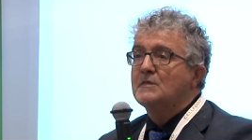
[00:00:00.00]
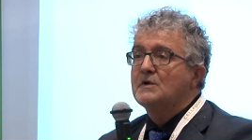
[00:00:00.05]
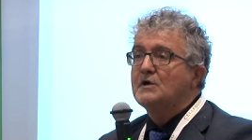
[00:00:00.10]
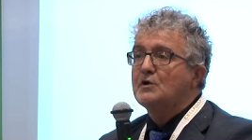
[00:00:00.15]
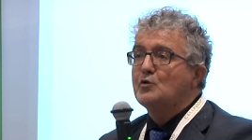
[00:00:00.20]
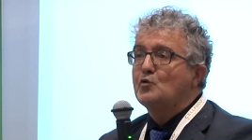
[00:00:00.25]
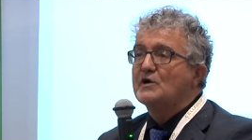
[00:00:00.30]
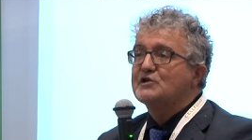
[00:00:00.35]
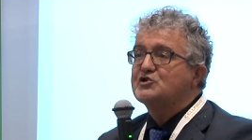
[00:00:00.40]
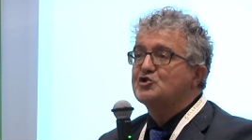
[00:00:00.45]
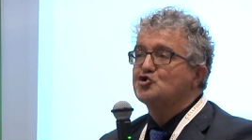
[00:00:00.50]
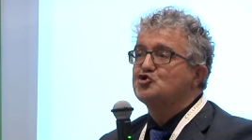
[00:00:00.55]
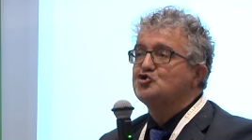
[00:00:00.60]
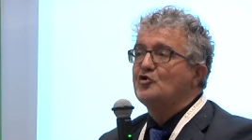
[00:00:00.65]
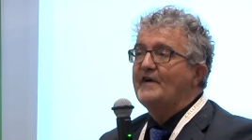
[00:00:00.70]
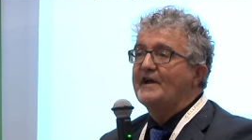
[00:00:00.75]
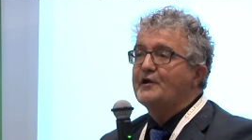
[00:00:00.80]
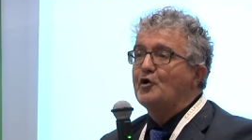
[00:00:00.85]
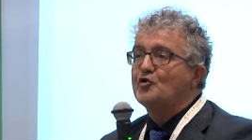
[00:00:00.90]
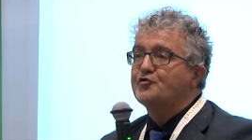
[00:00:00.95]
In questo
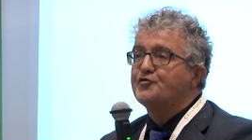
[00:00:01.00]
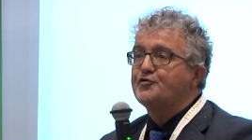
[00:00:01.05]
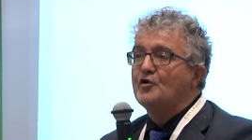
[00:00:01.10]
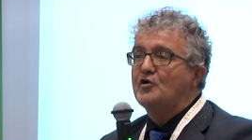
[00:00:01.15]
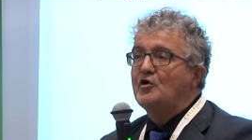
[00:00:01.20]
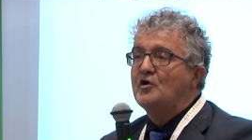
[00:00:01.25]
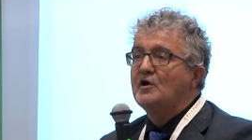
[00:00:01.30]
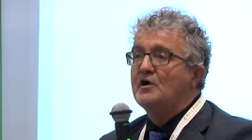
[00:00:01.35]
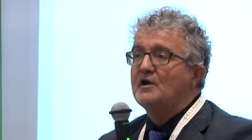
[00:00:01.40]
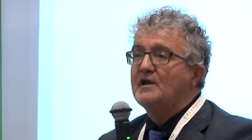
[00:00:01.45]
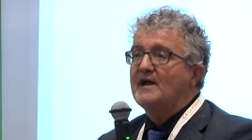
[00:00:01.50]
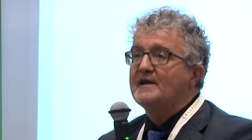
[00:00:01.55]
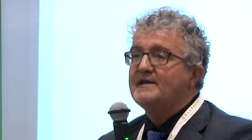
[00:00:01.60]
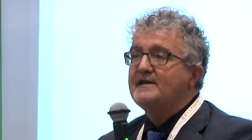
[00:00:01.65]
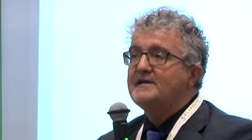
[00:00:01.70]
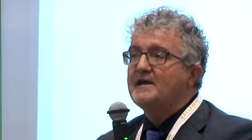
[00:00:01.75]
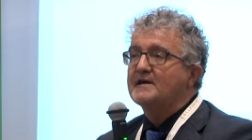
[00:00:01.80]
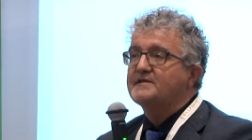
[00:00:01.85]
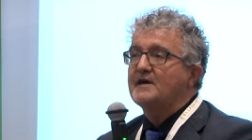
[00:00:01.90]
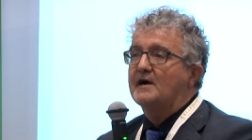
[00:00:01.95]
giovanotto la
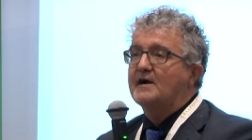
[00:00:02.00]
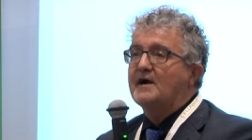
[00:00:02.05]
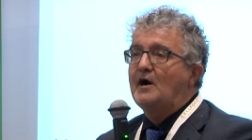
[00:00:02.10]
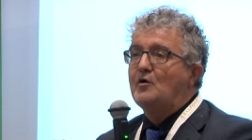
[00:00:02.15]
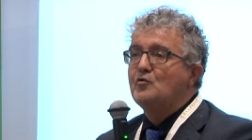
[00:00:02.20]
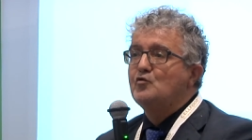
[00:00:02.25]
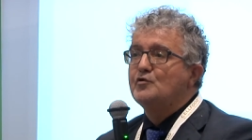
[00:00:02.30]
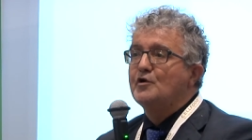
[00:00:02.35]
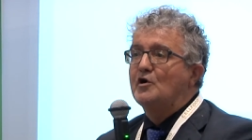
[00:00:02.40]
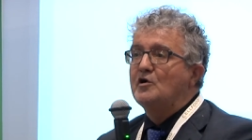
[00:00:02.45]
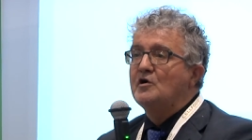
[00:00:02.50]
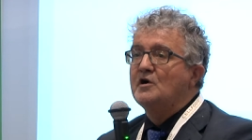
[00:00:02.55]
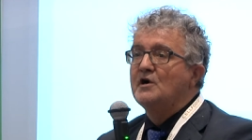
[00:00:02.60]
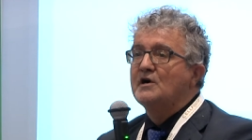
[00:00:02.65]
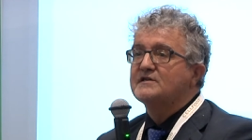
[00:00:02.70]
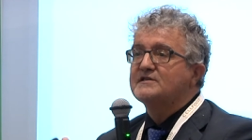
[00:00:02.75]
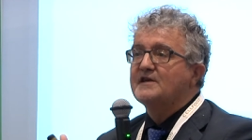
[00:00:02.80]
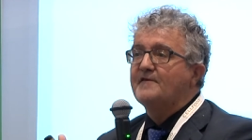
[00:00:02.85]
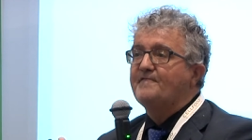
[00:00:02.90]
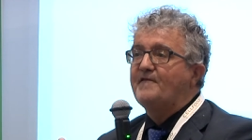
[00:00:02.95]
linea TH1
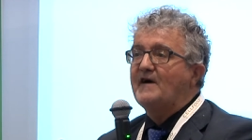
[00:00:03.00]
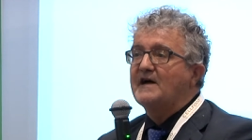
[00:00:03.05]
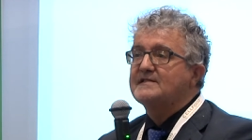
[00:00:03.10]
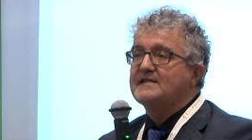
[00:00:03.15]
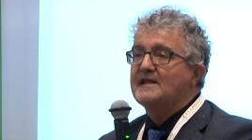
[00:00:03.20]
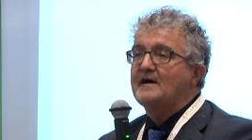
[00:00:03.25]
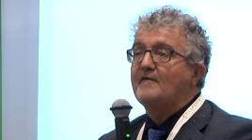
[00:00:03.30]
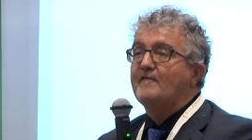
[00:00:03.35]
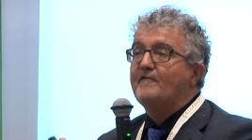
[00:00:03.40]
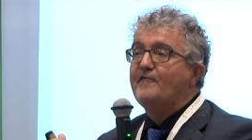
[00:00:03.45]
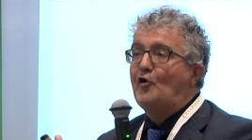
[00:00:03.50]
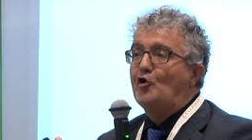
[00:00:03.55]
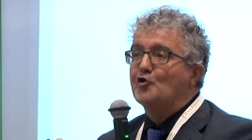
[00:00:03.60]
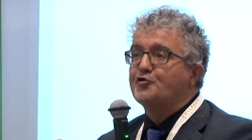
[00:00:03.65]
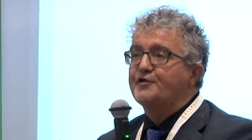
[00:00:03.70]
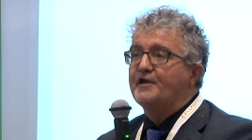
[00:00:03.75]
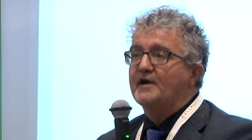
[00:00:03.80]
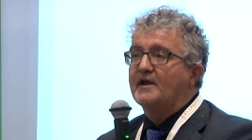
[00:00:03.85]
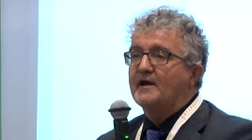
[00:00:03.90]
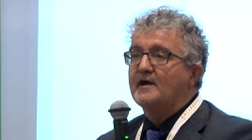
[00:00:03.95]
si è fatta
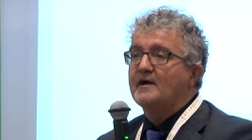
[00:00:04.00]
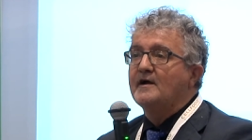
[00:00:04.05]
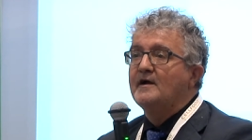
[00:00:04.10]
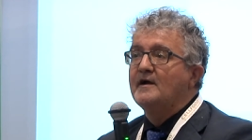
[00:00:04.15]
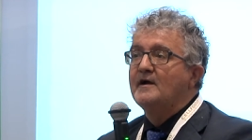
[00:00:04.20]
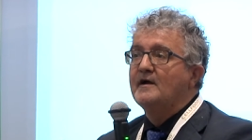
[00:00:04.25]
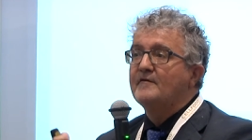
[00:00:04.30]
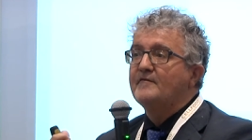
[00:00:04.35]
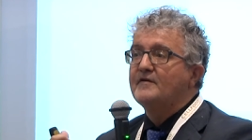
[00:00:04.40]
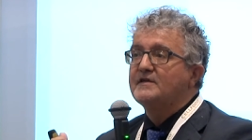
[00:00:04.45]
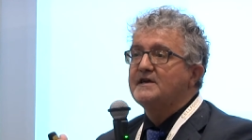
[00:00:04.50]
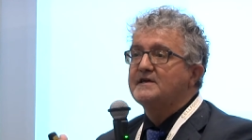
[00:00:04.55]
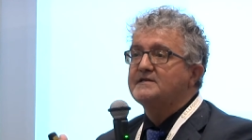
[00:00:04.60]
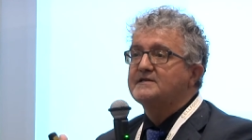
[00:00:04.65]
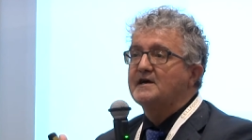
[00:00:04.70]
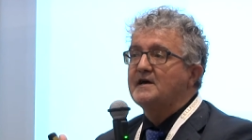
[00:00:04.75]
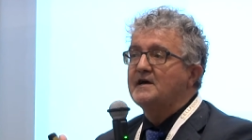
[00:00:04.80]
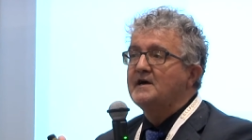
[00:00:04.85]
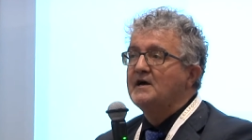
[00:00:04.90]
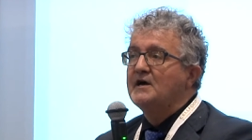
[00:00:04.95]
fottere,
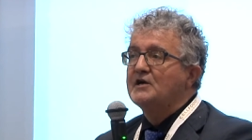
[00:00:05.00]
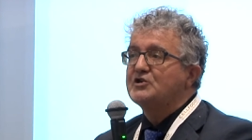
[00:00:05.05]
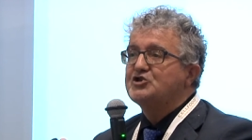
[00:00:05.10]
vedete?